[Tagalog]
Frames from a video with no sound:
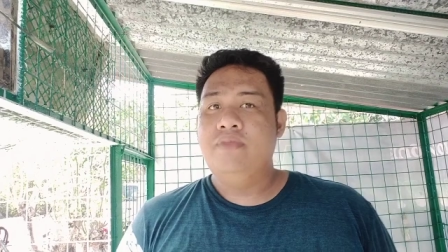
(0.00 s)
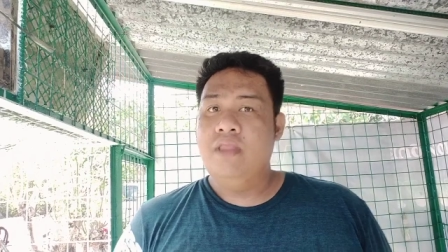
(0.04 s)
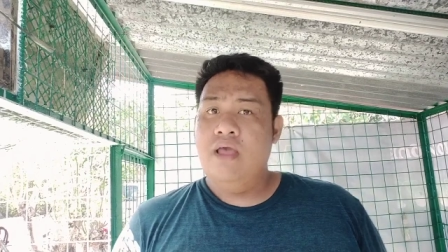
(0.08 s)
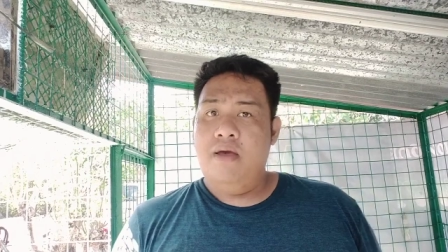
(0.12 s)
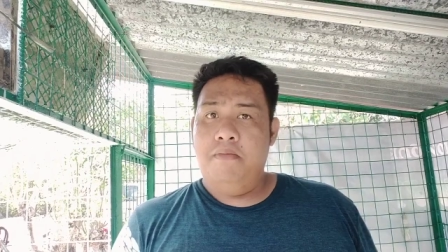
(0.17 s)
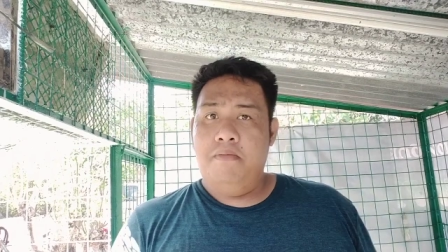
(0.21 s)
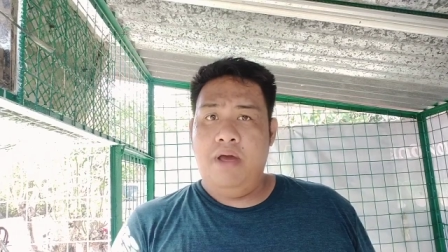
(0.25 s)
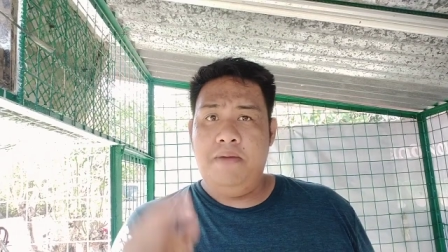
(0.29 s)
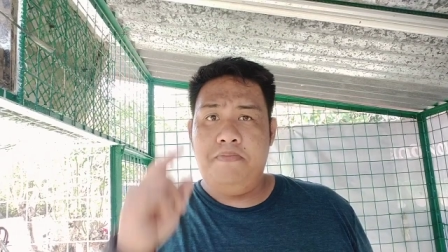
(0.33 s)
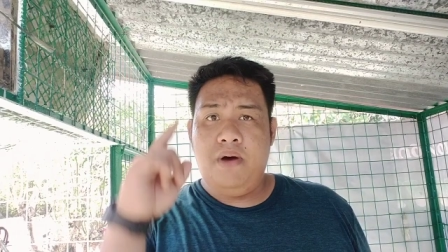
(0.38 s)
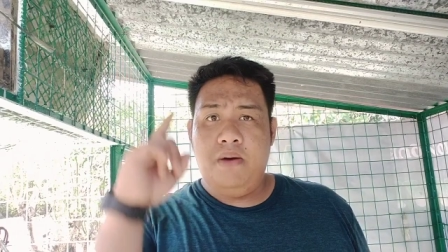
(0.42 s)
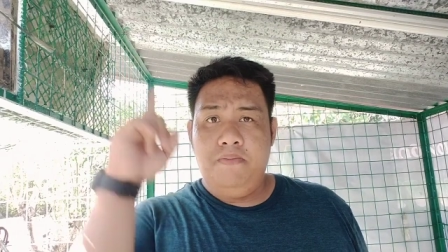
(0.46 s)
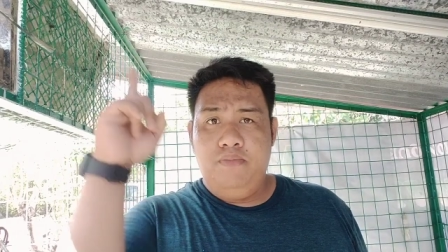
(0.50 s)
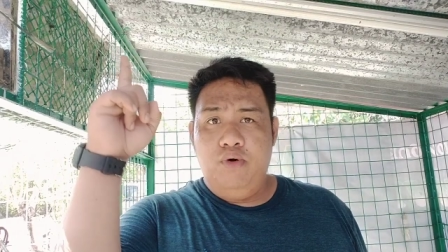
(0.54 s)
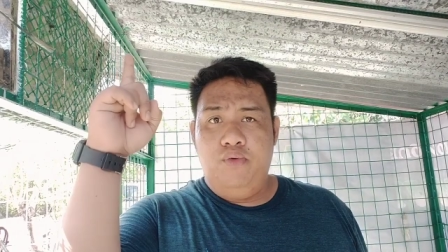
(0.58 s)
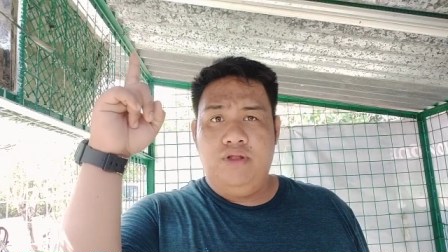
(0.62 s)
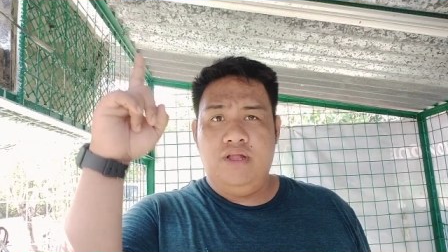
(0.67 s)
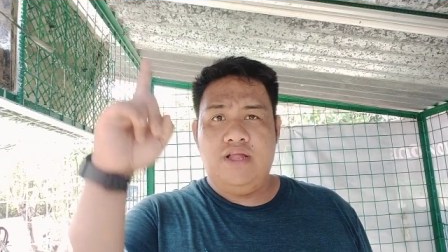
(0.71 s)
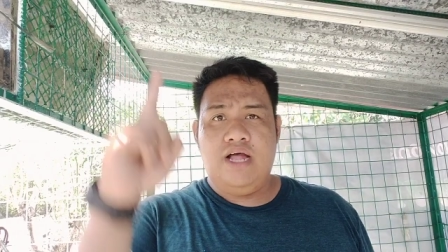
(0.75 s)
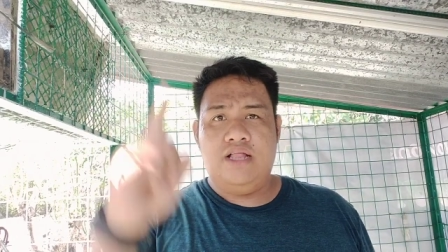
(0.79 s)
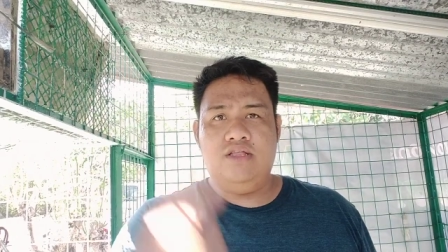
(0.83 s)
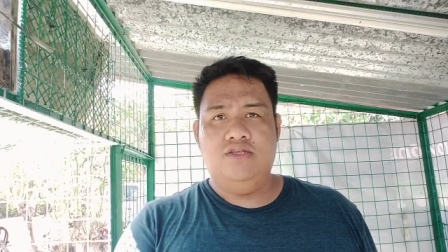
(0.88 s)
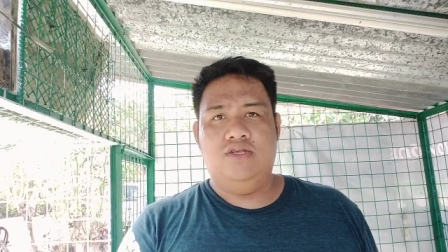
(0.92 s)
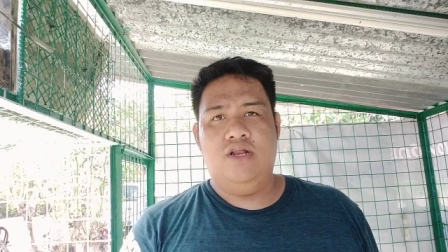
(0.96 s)
may pag-viewing
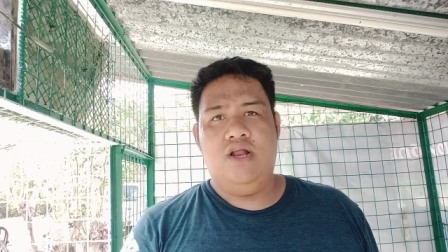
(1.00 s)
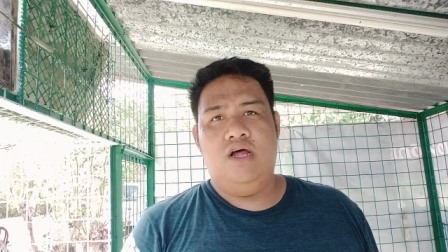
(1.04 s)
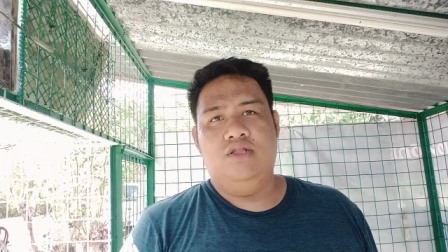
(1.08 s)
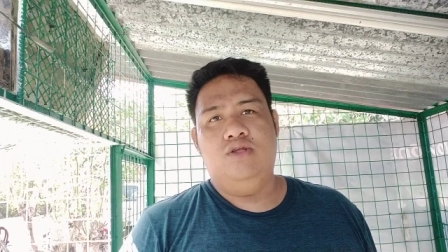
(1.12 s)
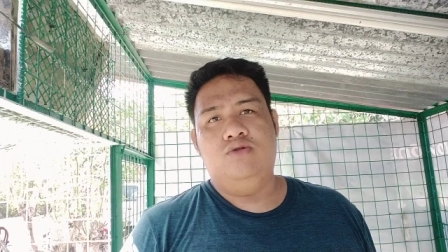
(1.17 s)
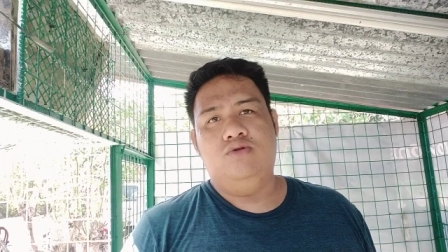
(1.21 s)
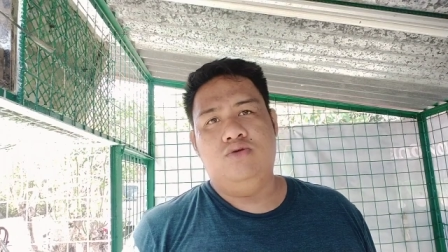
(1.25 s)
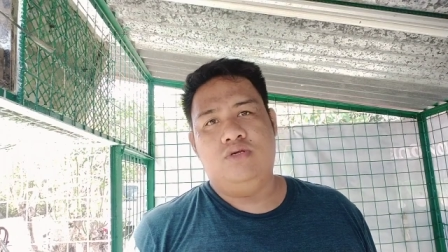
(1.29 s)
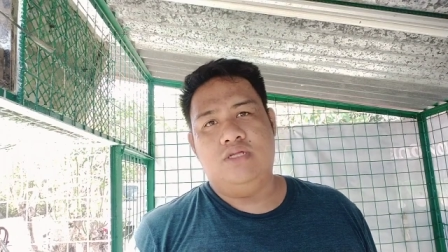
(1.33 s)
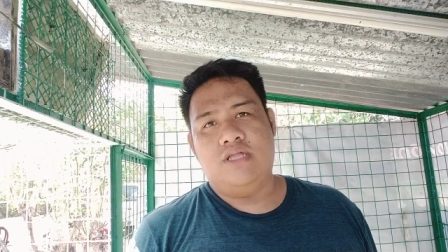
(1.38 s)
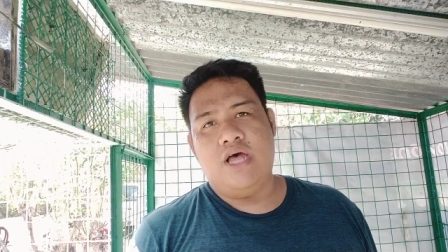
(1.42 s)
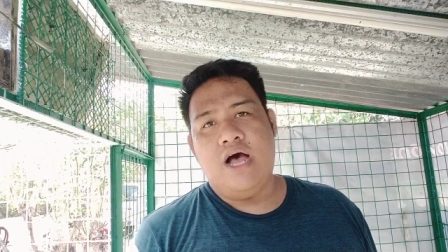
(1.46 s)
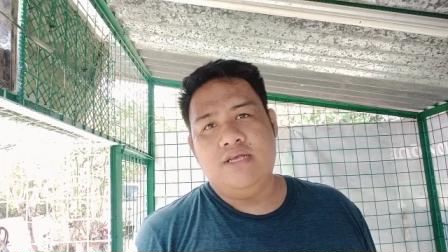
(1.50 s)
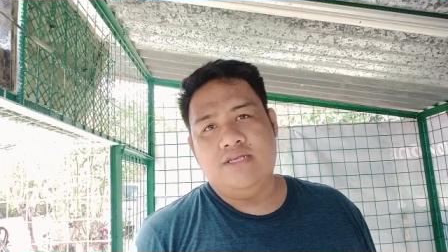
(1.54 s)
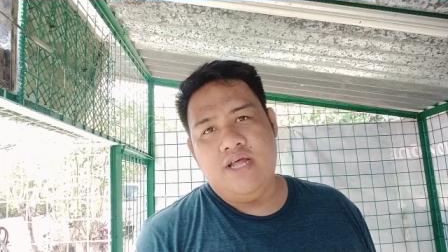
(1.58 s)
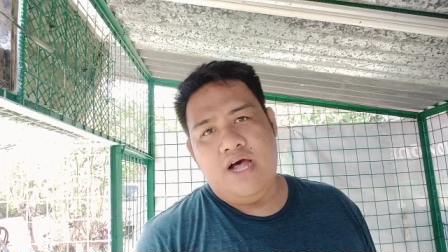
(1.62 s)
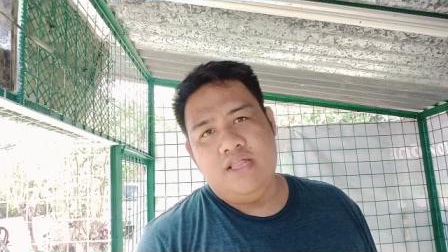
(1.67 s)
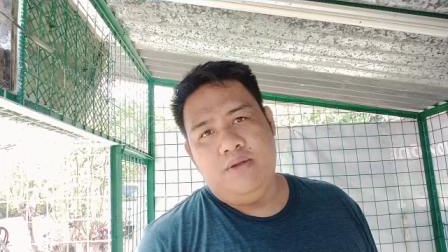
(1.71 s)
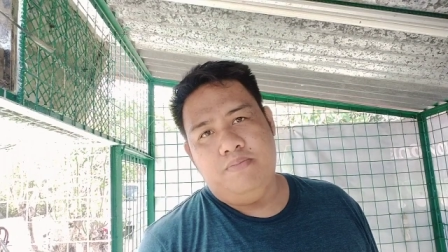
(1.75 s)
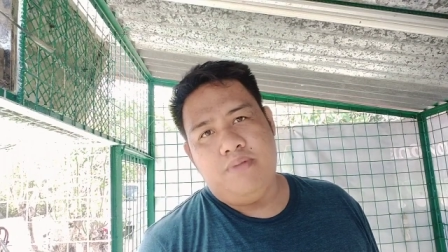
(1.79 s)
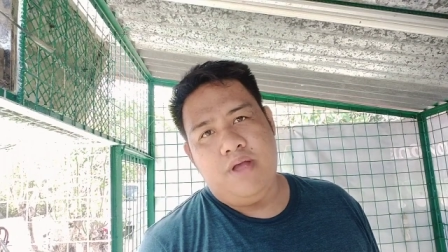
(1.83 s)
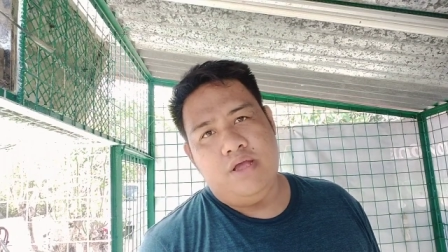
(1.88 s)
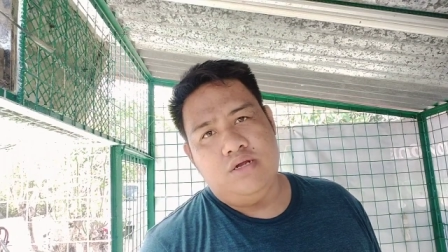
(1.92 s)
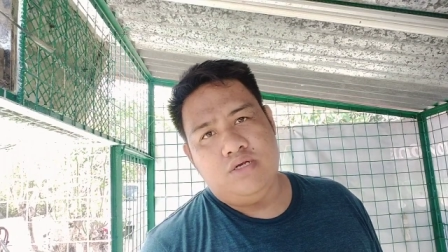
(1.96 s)
na natin sila dito sa taas ng
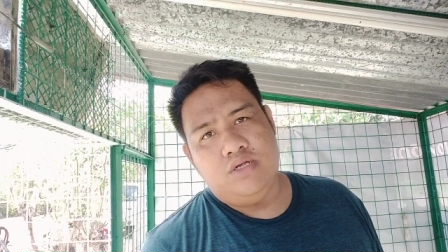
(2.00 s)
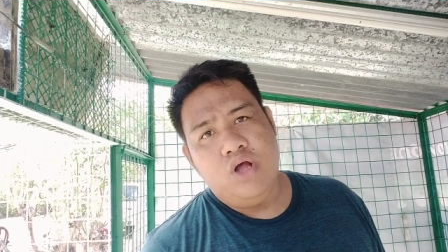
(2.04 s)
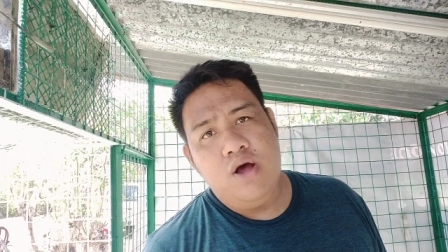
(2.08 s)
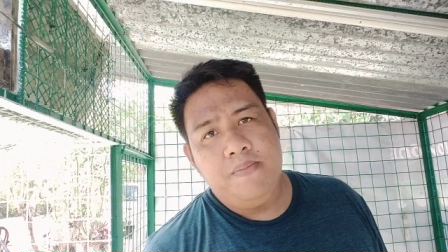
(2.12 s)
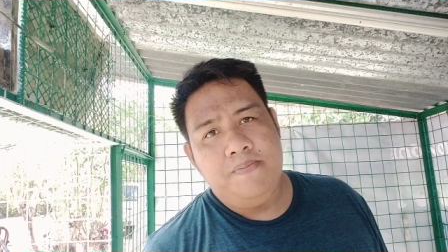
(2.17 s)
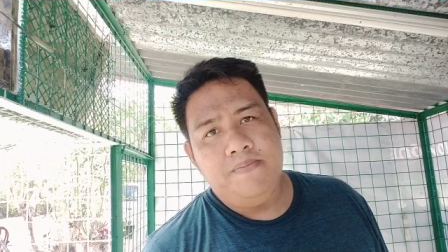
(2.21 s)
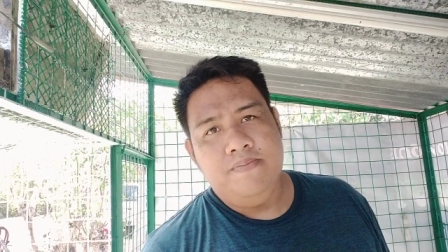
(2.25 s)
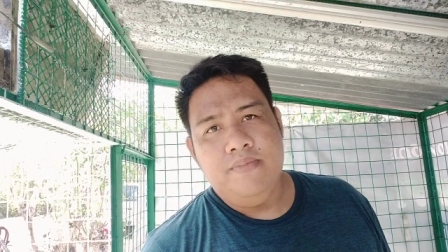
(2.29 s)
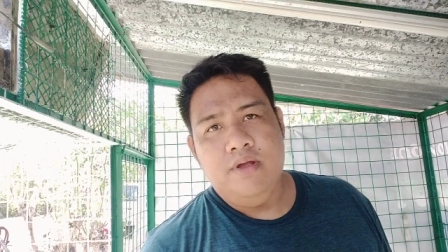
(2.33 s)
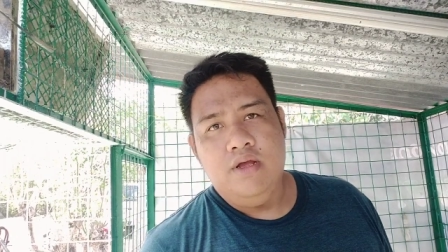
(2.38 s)
ating fire slope.